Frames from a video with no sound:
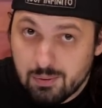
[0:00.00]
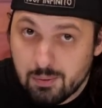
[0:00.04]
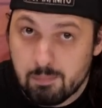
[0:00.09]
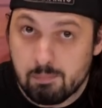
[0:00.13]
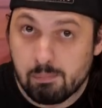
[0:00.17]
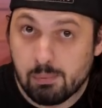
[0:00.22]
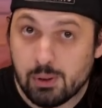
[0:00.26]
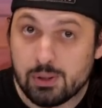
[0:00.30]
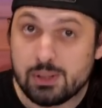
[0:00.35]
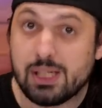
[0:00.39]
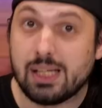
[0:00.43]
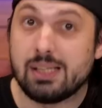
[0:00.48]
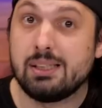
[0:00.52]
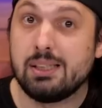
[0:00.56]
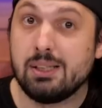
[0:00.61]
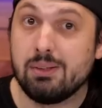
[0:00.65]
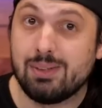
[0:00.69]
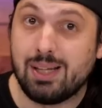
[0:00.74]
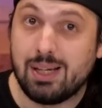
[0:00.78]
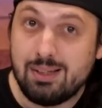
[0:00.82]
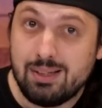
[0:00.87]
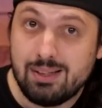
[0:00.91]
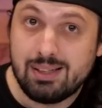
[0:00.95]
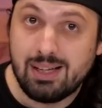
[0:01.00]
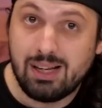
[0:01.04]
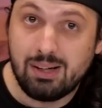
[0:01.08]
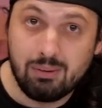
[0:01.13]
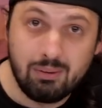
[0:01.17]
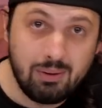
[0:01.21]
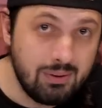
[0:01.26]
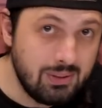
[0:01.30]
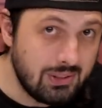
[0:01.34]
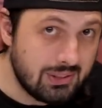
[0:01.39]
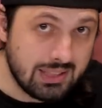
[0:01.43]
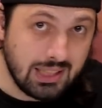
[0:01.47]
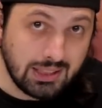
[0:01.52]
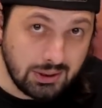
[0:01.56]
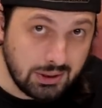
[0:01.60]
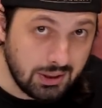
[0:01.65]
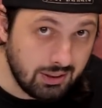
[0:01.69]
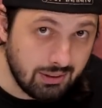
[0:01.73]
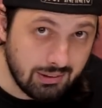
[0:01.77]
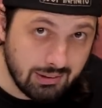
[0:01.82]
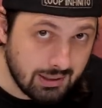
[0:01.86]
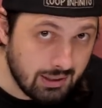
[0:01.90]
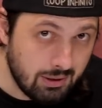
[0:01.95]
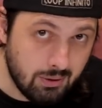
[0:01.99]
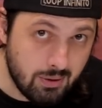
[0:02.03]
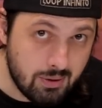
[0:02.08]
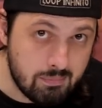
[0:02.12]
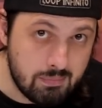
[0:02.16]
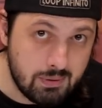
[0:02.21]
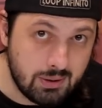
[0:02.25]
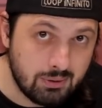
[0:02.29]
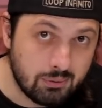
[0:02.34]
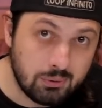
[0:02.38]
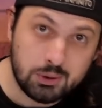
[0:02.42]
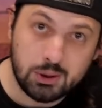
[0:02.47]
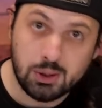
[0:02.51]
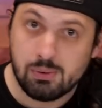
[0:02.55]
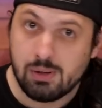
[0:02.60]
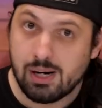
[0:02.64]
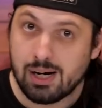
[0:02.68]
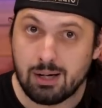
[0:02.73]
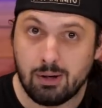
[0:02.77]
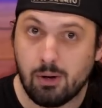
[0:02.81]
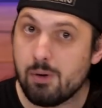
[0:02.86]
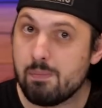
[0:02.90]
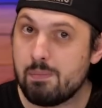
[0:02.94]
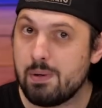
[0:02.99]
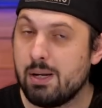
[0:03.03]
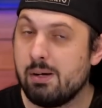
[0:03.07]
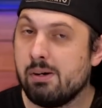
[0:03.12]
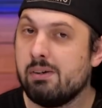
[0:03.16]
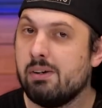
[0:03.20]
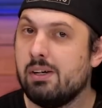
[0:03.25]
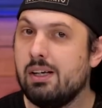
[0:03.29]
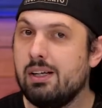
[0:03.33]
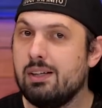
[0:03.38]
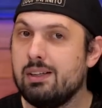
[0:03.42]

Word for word: O processinho da Nintendo não está chegando a galope. Não chegou a galope, não.